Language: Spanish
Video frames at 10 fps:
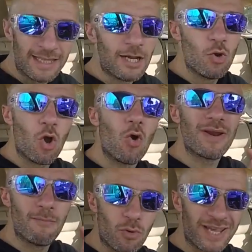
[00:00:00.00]
Luego
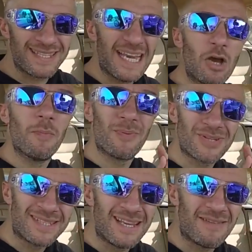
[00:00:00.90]
una hamburguesa y luego
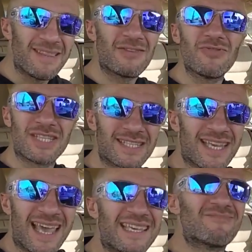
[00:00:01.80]
posiblemente un cheesecake.